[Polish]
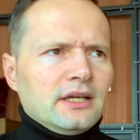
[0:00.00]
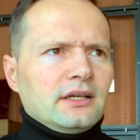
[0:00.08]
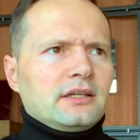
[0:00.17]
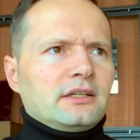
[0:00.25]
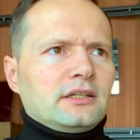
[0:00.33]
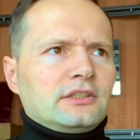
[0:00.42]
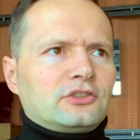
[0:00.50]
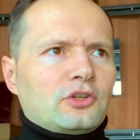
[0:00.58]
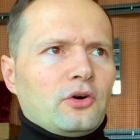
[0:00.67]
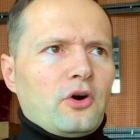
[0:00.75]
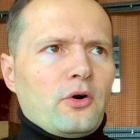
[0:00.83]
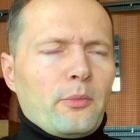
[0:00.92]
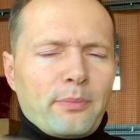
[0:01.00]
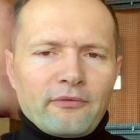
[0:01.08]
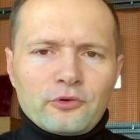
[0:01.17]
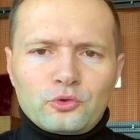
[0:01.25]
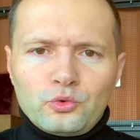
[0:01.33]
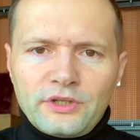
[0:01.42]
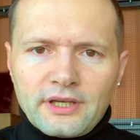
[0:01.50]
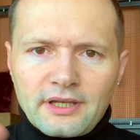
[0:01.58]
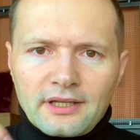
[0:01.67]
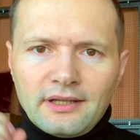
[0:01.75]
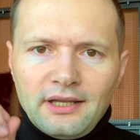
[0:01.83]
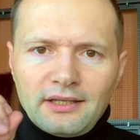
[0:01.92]
e, to
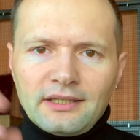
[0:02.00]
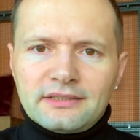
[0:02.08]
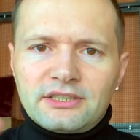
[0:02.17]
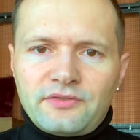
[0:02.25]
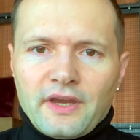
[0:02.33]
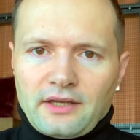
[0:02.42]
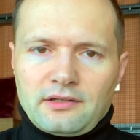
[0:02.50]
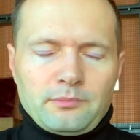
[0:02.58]
powoduje, jest dźwięk.